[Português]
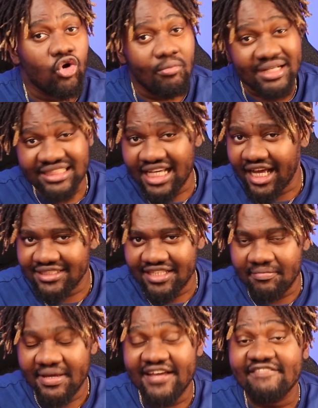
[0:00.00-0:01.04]
comecei a
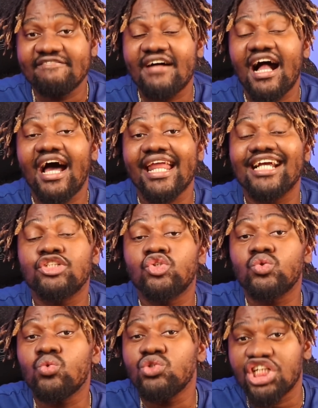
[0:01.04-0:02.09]
receber várias
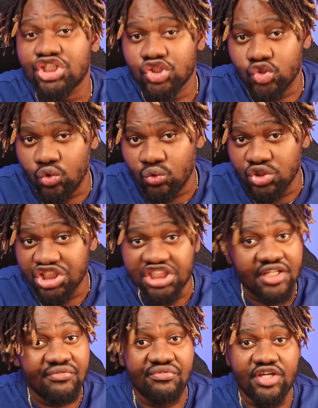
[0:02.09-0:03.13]
sugestões
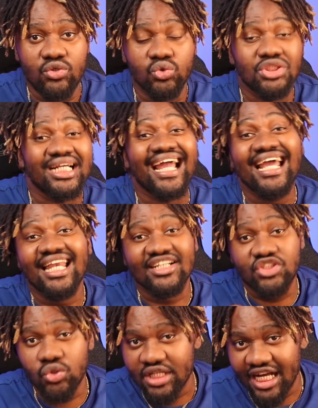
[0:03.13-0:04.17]
de vídeos
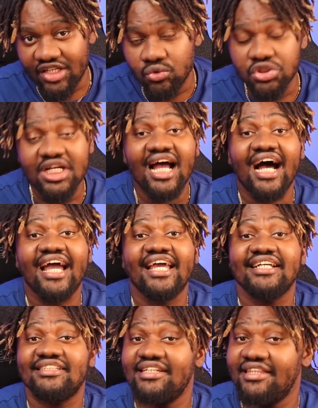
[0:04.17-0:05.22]
relacionados a
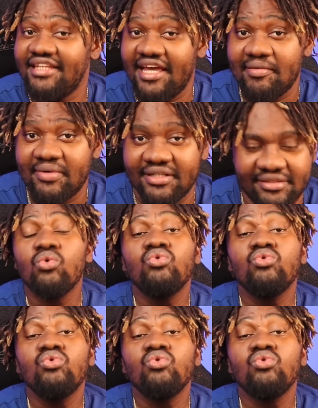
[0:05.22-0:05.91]
esse tema.